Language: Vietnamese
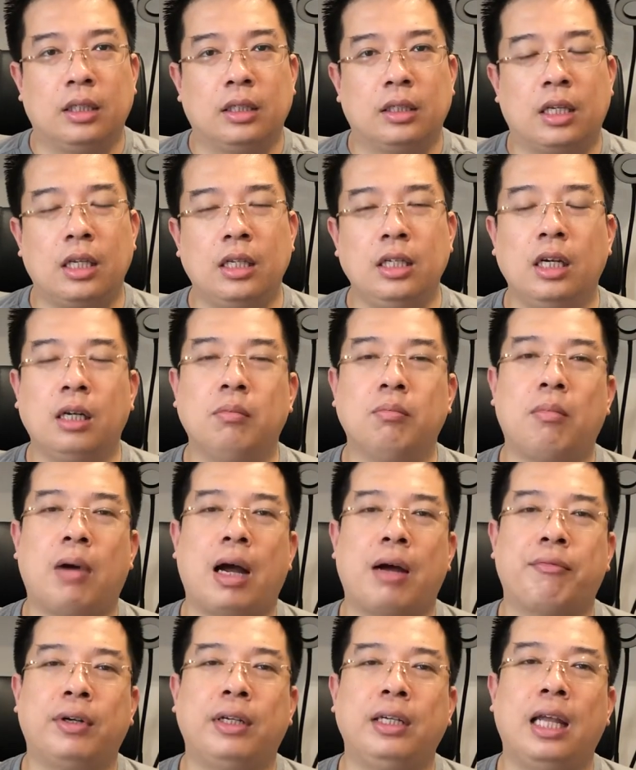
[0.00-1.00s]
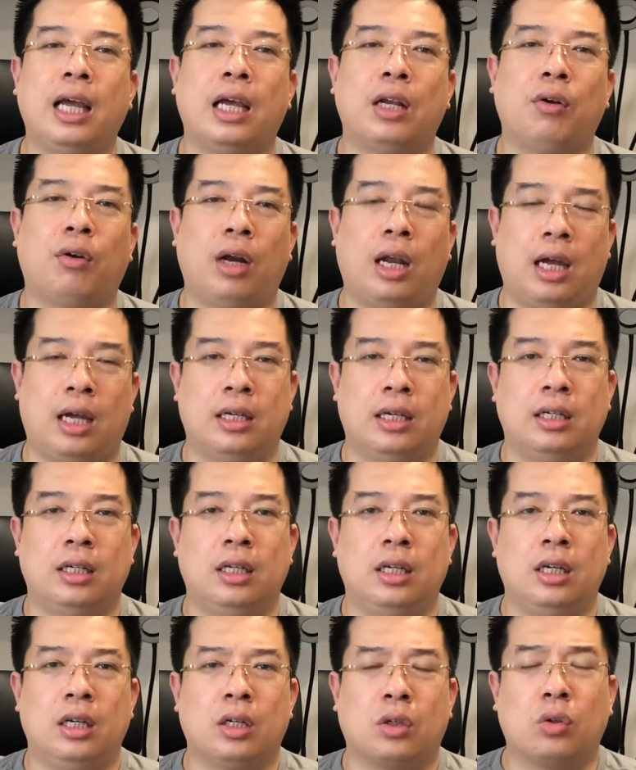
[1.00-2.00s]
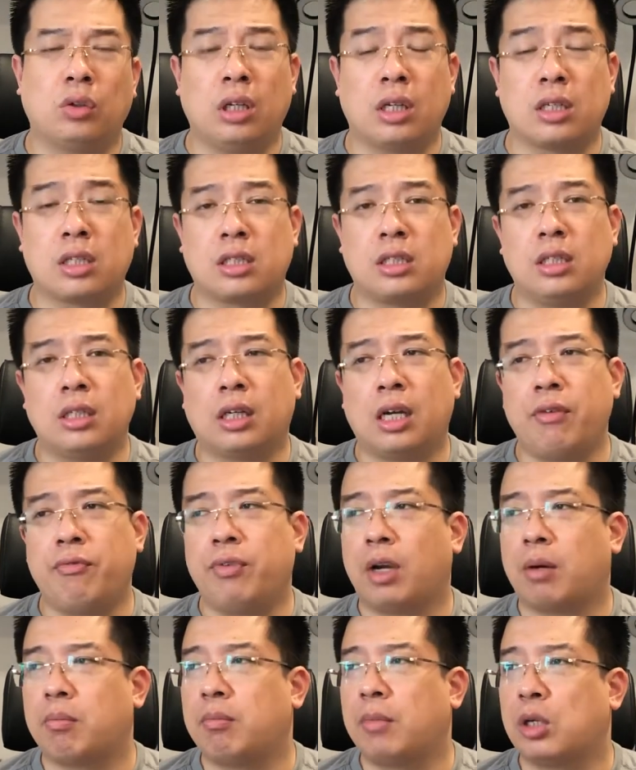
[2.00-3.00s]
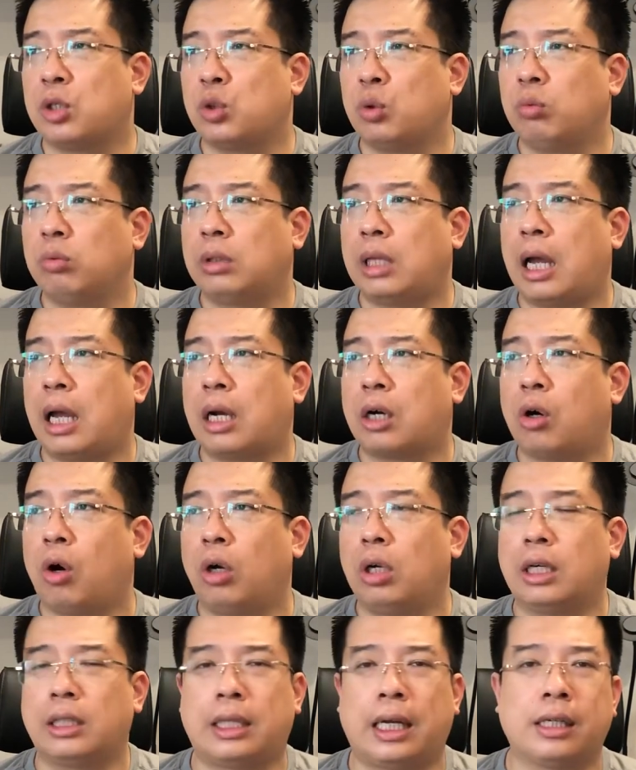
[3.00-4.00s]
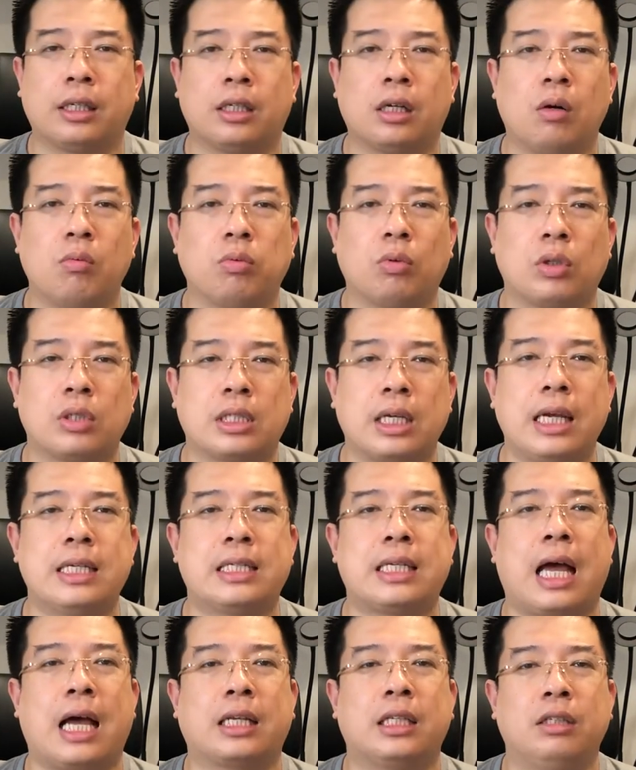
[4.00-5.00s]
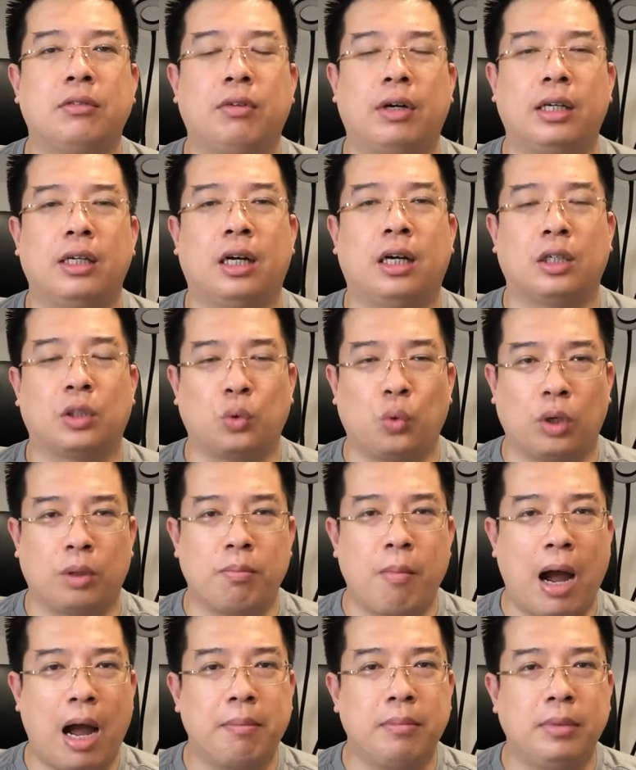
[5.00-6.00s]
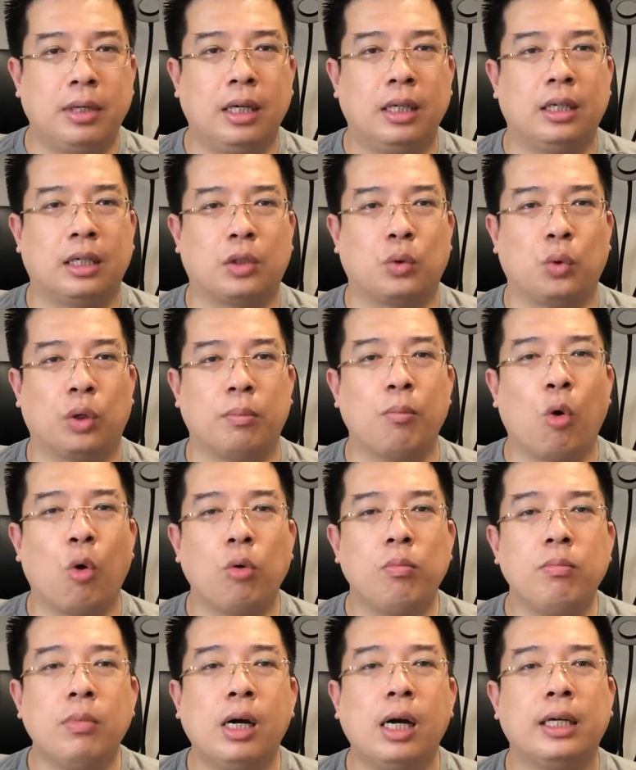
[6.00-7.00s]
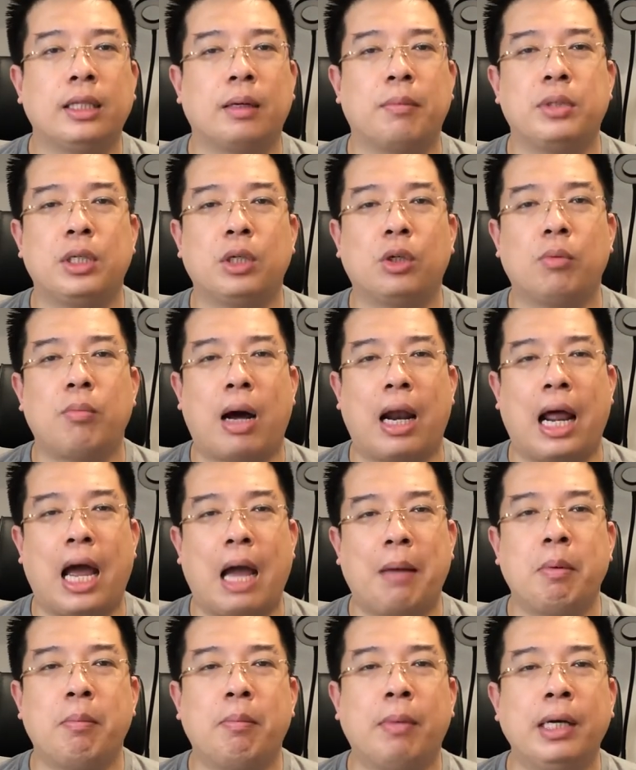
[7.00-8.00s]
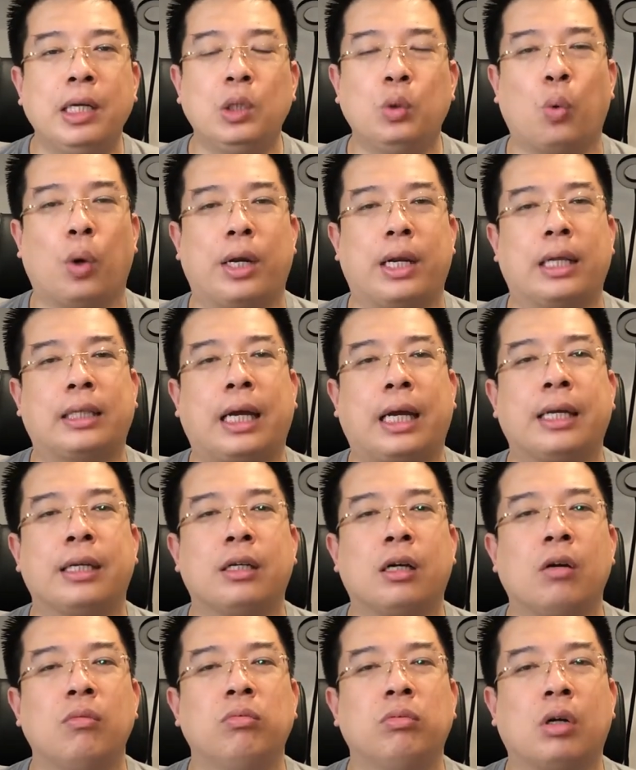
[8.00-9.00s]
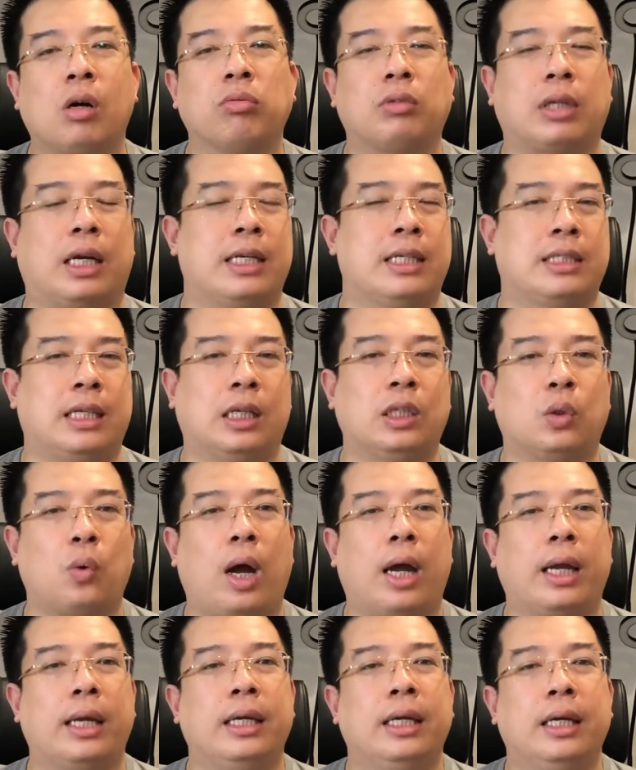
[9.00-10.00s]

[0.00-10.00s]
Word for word: Thế nhưng mà vấn đề đó là có thực sự cái việc mà chúng ta có được cái thành công nó dễ dàng như vậy ở tuổi 30, ở tuổi 40, thậm chí có bạn 20 mấy tuổi đã thành công, công thành danh toại,